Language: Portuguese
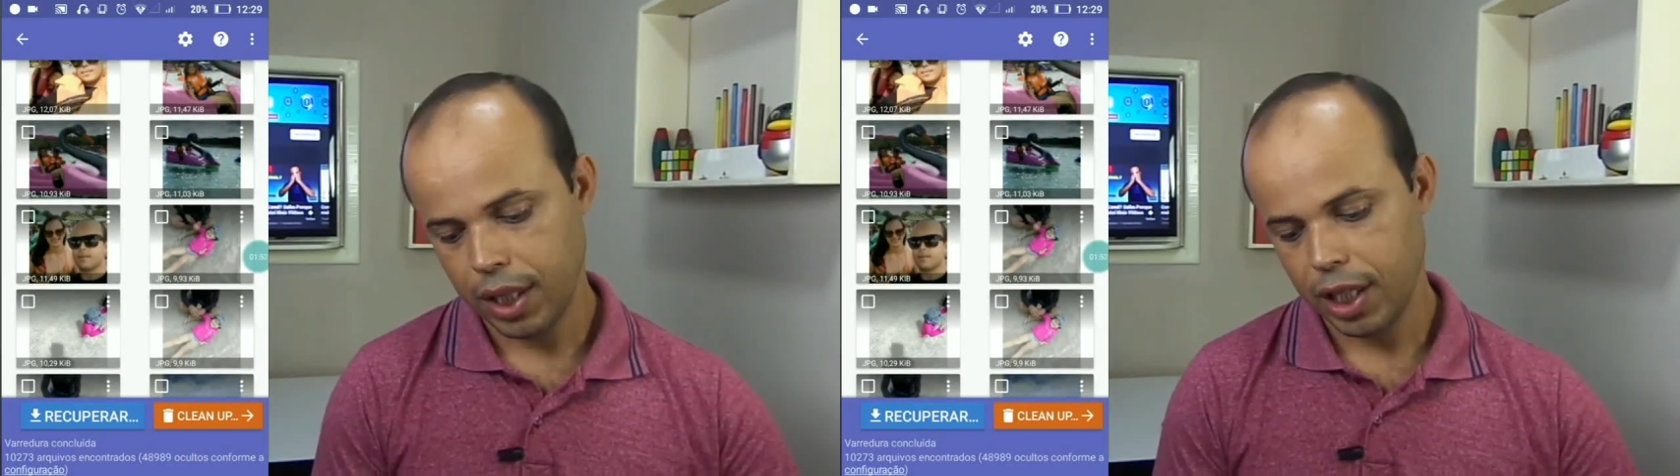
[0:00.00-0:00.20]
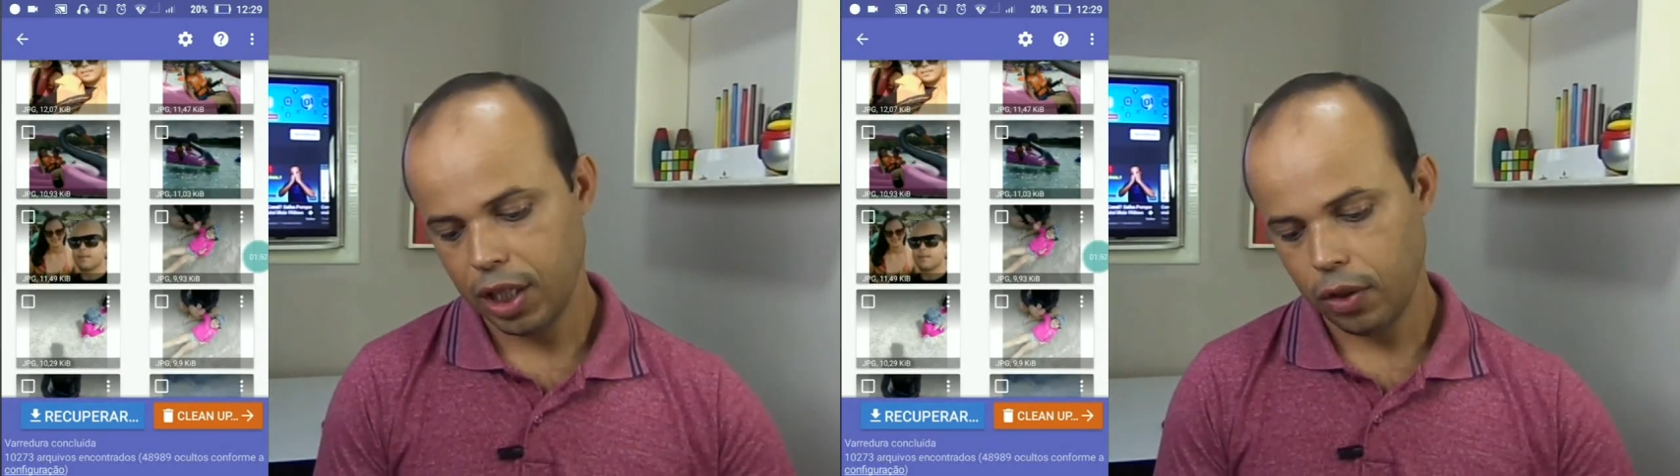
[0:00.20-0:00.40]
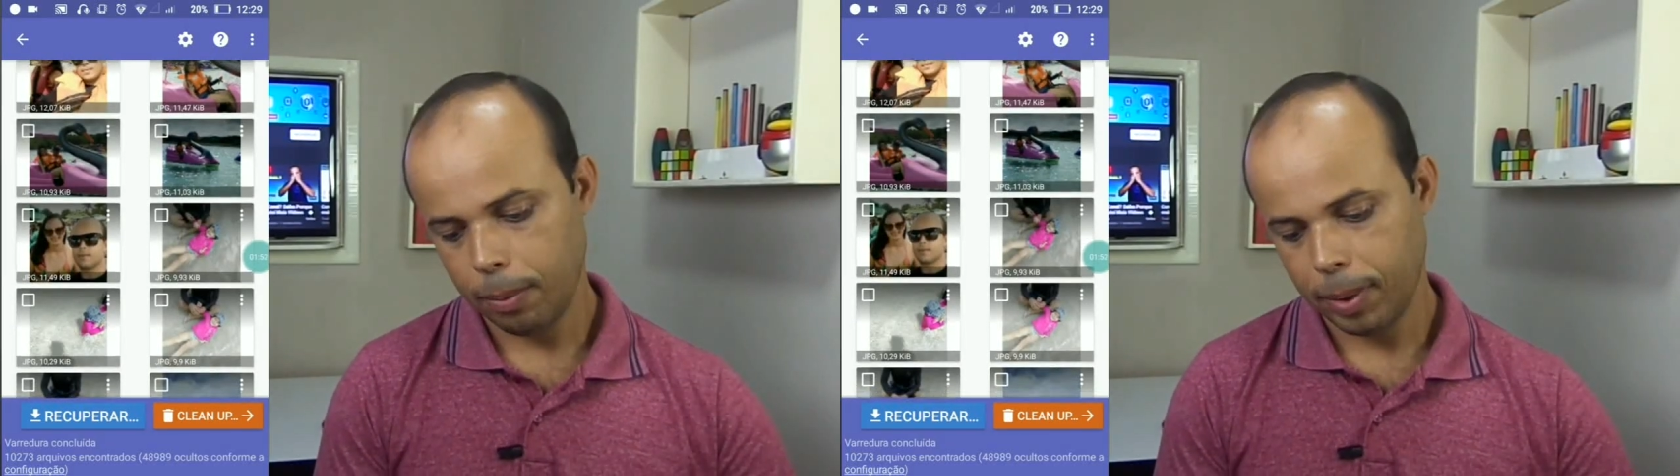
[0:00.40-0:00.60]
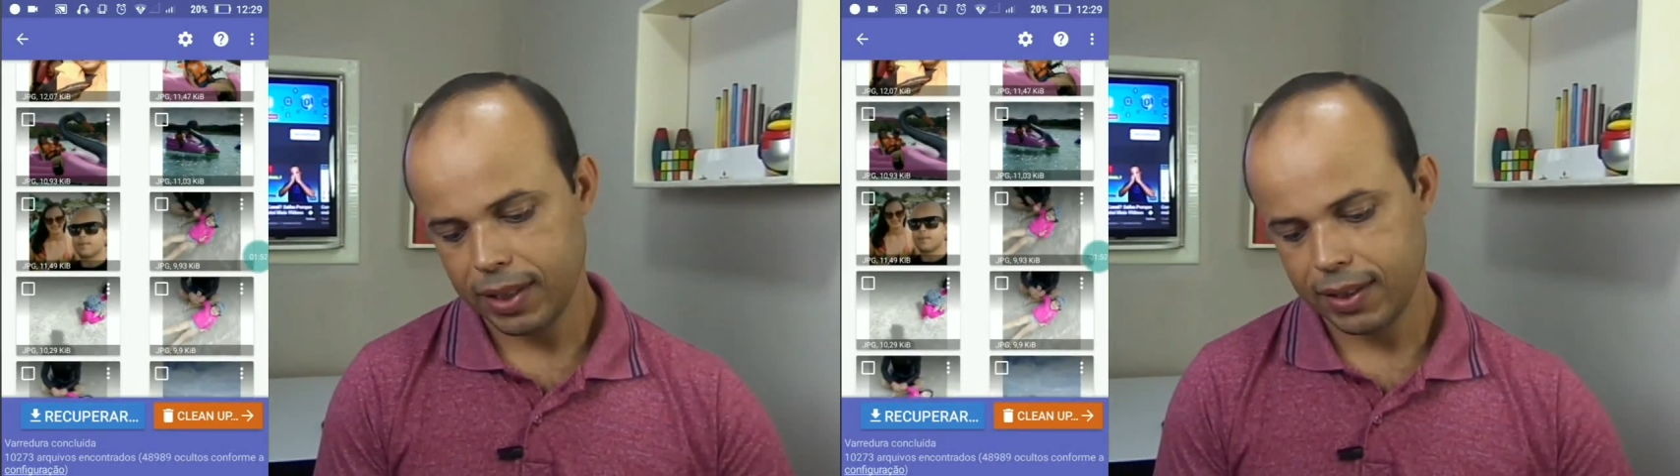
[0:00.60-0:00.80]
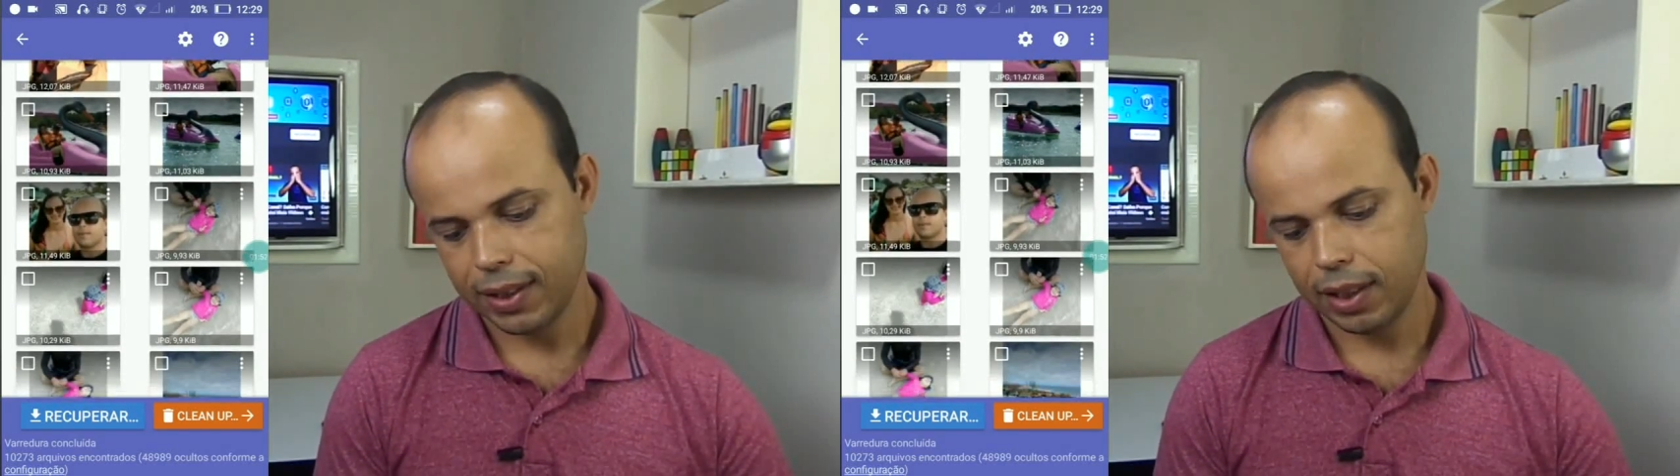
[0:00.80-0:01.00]
irão
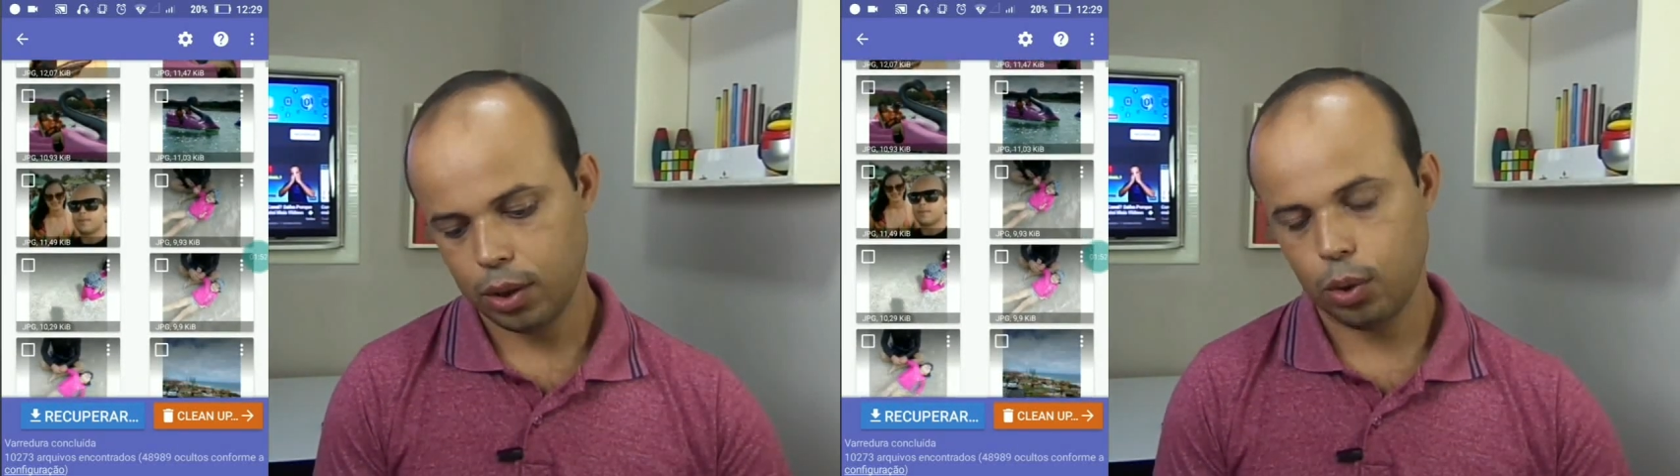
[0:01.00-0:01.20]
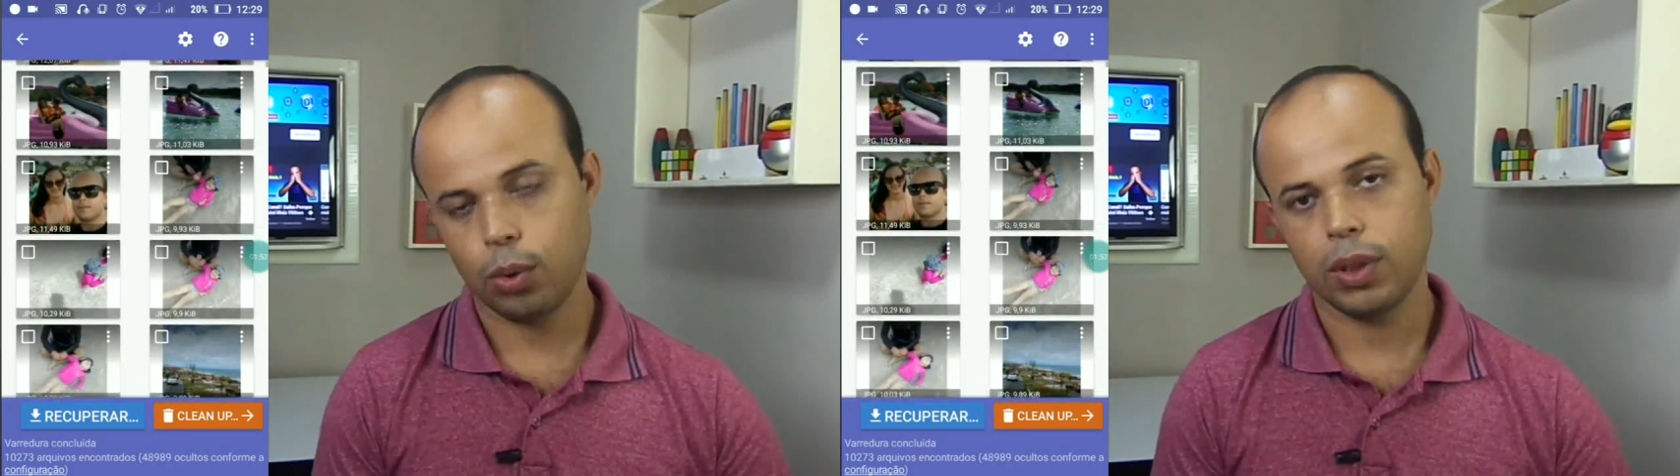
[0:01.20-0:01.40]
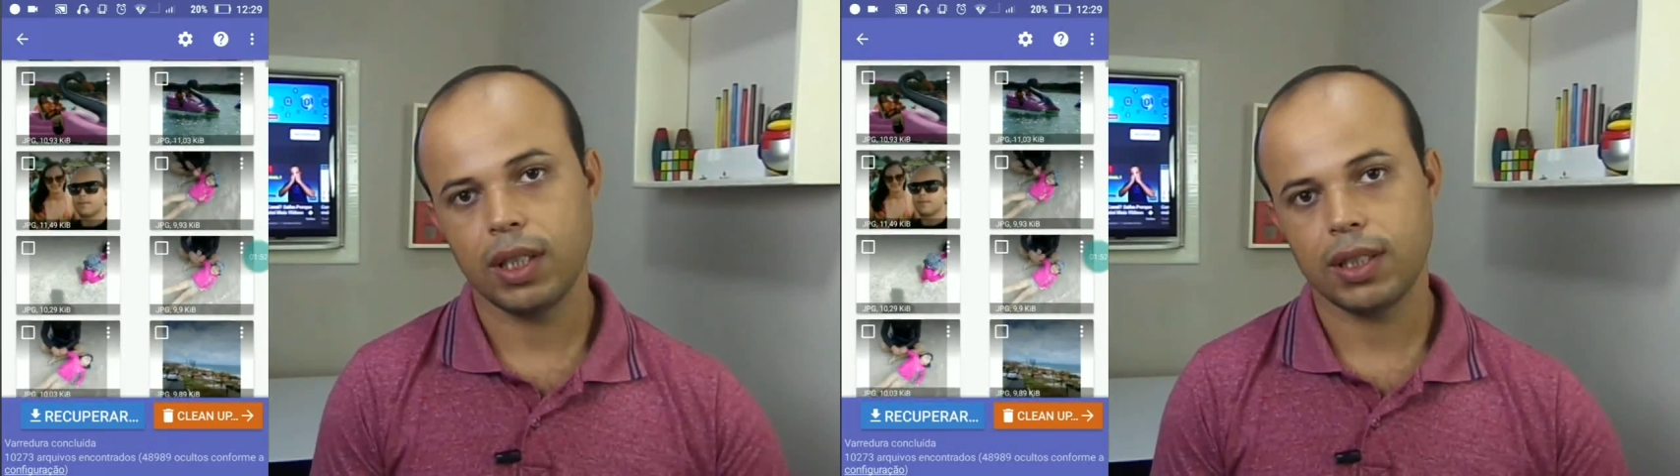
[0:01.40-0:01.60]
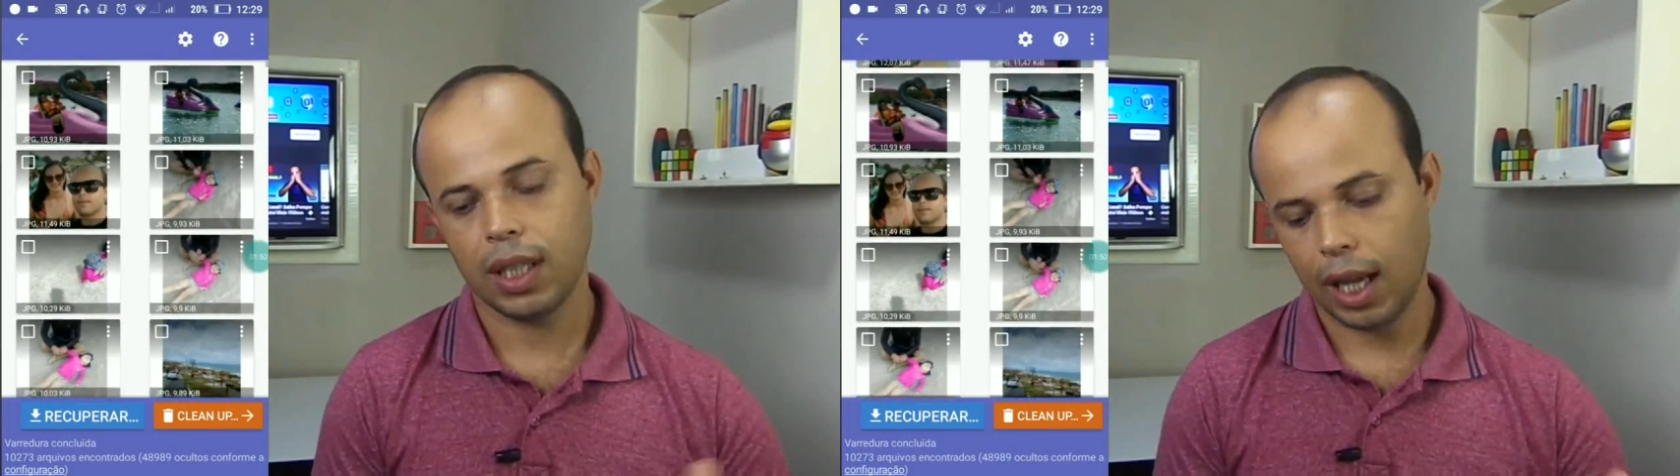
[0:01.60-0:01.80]
aparecer todas